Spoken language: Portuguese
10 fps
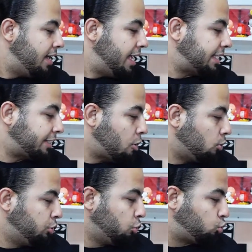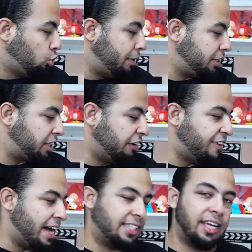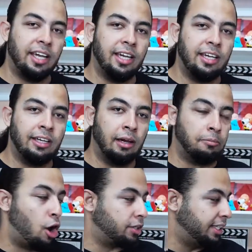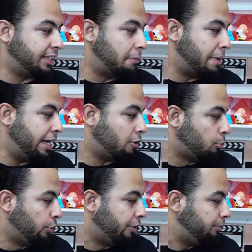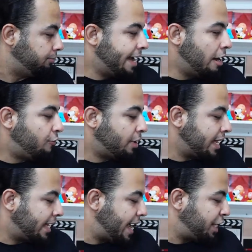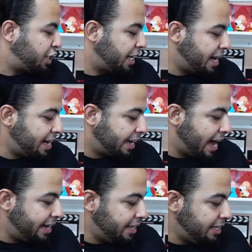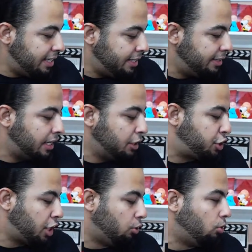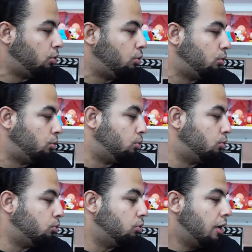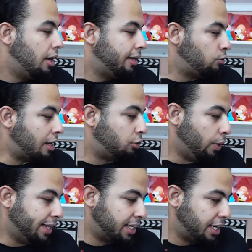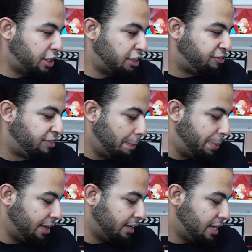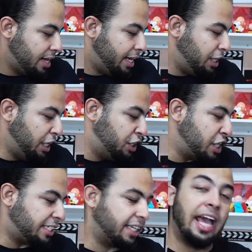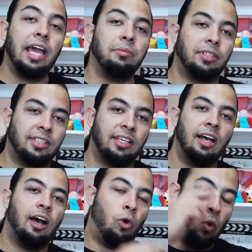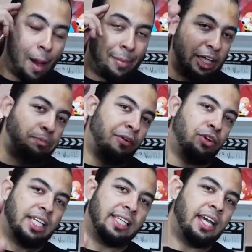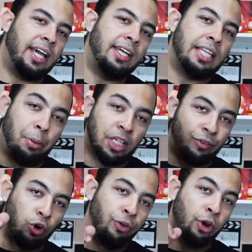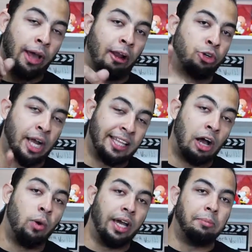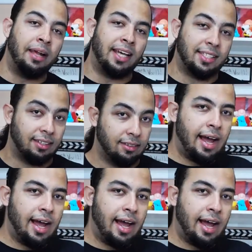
Eu sei que são alguns youtubers que fazem unboxing também, como eu. Canal Fora da Caixa, Ana Karim, D'Angelo, Eduardo Wizard, Flipping e Jesse Games. Um abraço para vocês aí, depois eu vou conferir o canal de cada um aí, beleza?